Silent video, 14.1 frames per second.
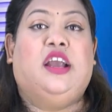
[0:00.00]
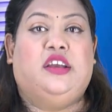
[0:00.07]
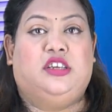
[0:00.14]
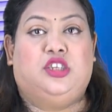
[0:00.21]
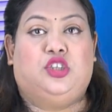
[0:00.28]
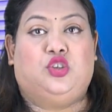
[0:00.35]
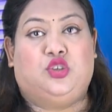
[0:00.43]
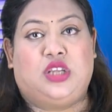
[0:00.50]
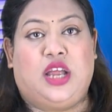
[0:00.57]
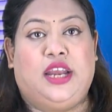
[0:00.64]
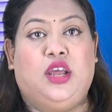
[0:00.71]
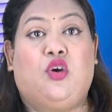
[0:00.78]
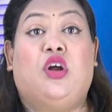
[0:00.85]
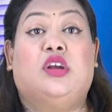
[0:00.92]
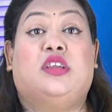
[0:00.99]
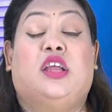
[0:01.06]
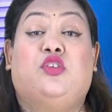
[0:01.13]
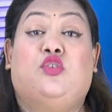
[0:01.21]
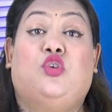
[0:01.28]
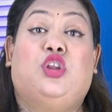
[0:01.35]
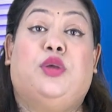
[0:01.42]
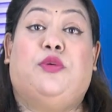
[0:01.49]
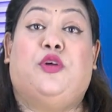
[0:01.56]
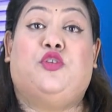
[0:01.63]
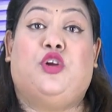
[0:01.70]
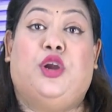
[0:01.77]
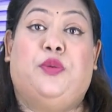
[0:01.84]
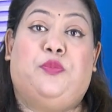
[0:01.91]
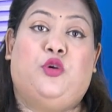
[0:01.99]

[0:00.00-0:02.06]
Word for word: নির্দিষ্ট তারিখ অর্থাৎ চলতি বছরের